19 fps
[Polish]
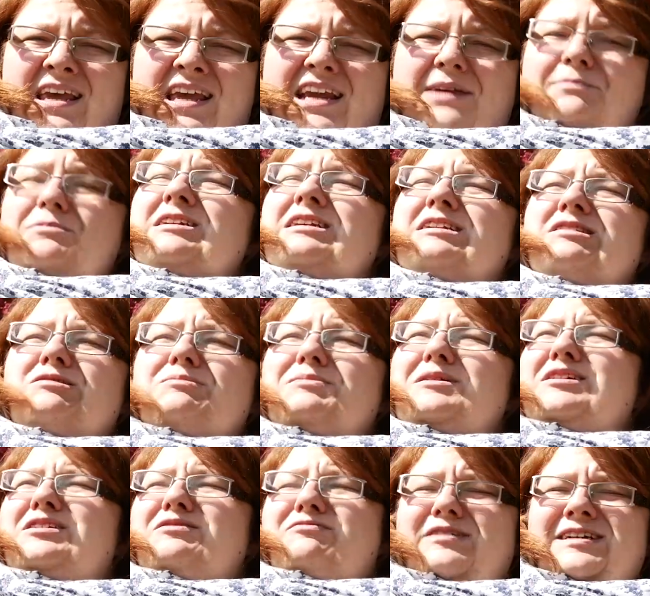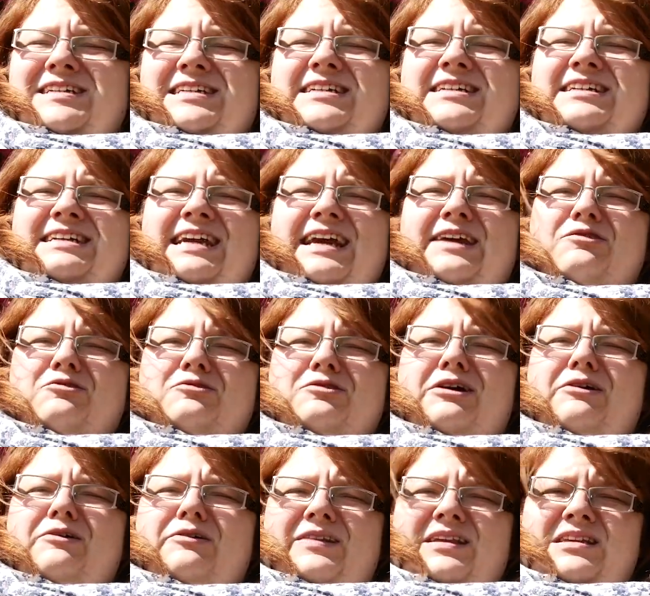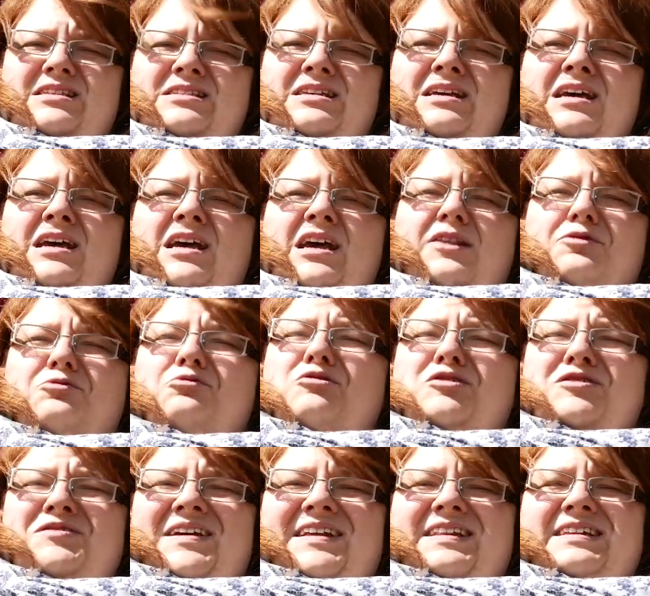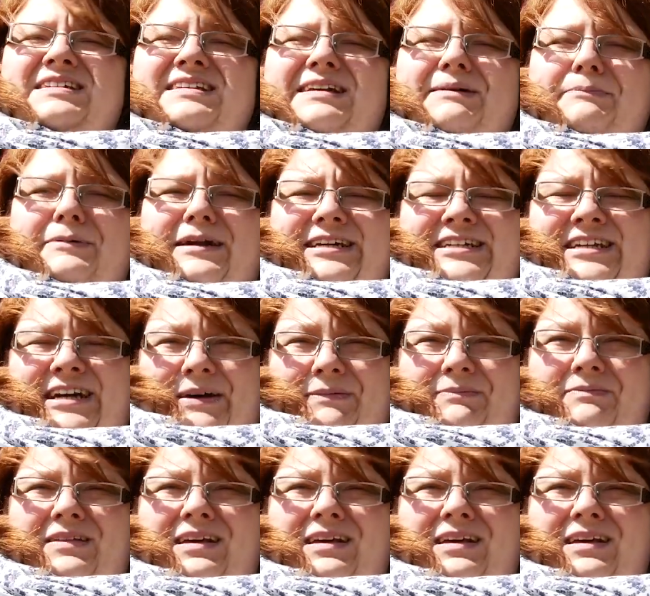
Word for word: I myślę sobie, że właśnie dzisiaj do tego nas Duch Święty zaprasza.